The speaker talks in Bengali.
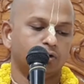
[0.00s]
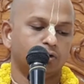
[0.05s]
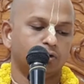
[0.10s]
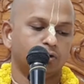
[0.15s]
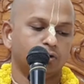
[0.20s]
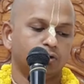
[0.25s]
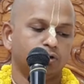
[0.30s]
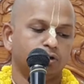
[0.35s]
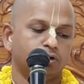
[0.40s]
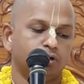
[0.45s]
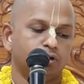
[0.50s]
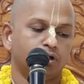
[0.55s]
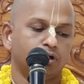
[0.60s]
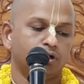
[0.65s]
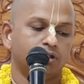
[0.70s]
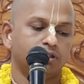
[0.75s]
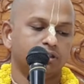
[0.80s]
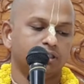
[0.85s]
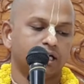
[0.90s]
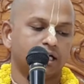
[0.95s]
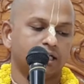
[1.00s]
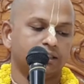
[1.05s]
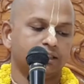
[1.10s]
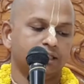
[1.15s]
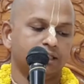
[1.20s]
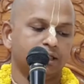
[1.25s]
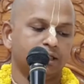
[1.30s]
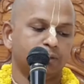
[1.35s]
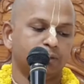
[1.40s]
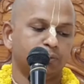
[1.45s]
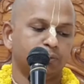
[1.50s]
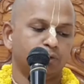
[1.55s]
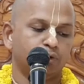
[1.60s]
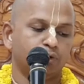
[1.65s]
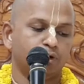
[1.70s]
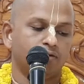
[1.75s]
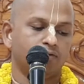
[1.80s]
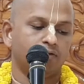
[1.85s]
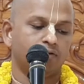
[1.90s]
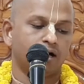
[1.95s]
রুদ্র যাদের
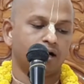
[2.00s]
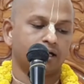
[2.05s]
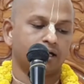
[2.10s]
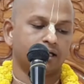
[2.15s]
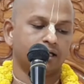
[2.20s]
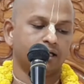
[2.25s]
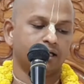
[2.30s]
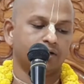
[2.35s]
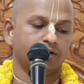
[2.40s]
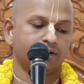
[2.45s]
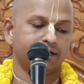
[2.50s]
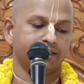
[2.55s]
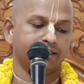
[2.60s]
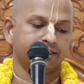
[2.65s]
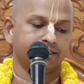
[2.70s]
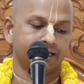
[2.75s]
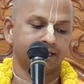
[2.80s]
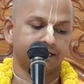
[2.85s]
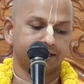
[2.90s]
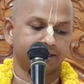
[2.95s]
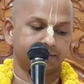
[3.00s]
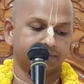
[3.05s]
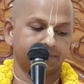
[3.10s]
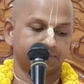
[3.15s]
পুরো ভাগে রয়েছেন